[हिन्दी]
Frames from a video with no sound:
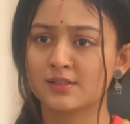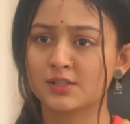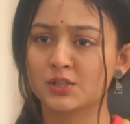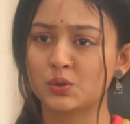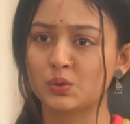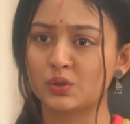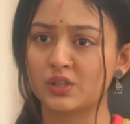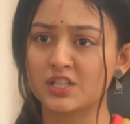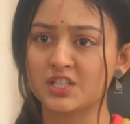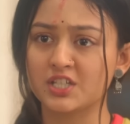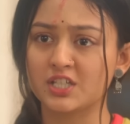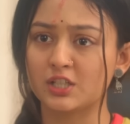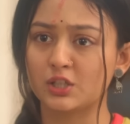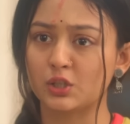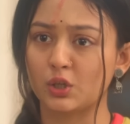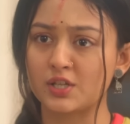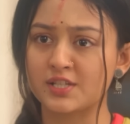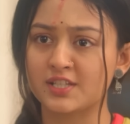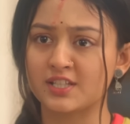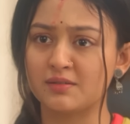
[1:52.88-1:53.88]
सूरज की
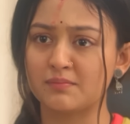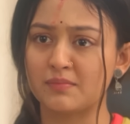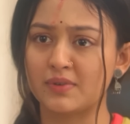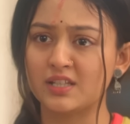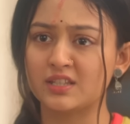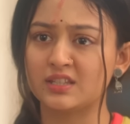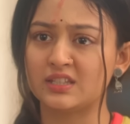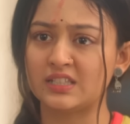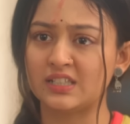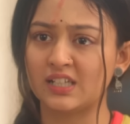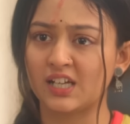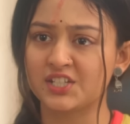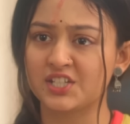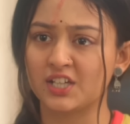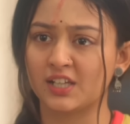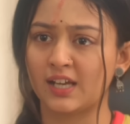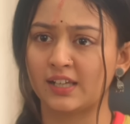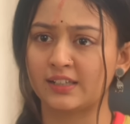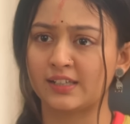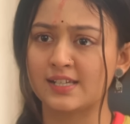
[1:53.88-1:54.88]
रोशनी में दिया
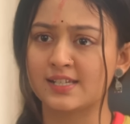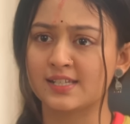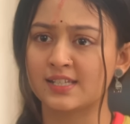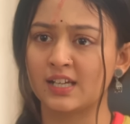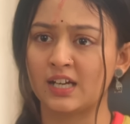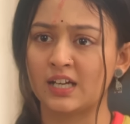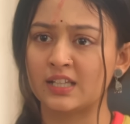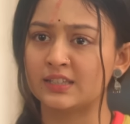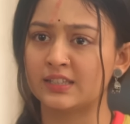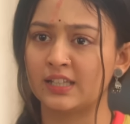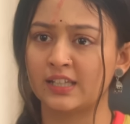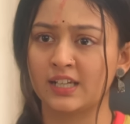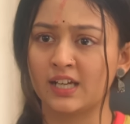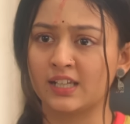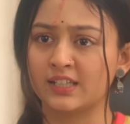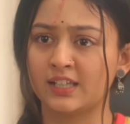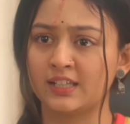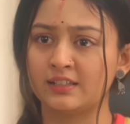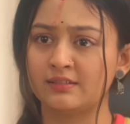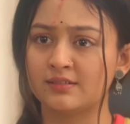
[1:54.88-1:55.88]
जलाने से
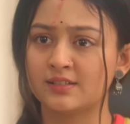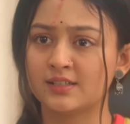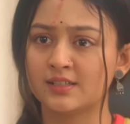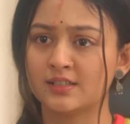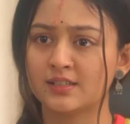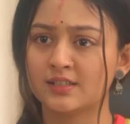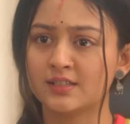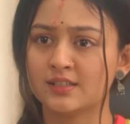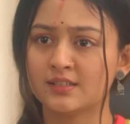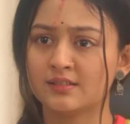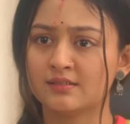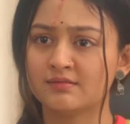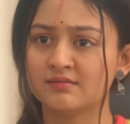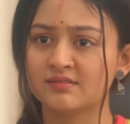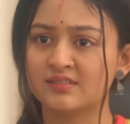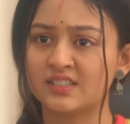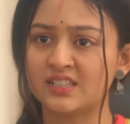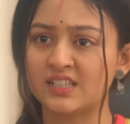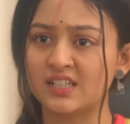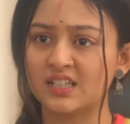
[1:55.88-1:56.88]
अंधेरा नहीं
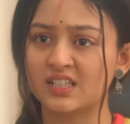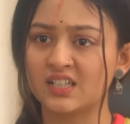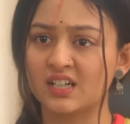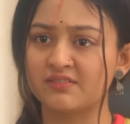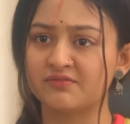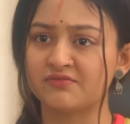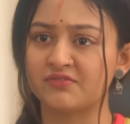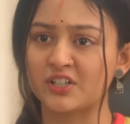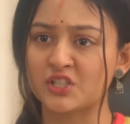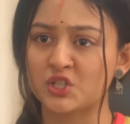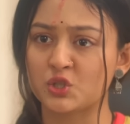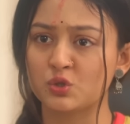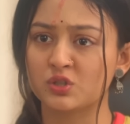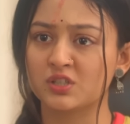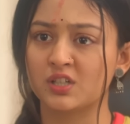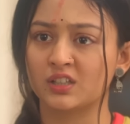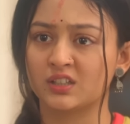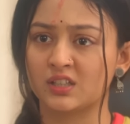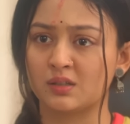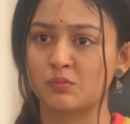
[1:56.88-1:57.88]
दिए का
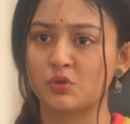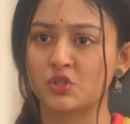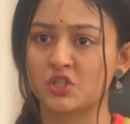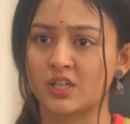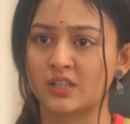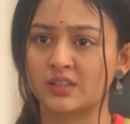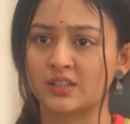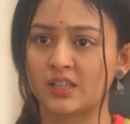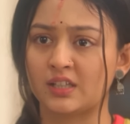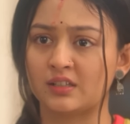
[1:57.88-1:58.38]
वजूद खत्म हो जाता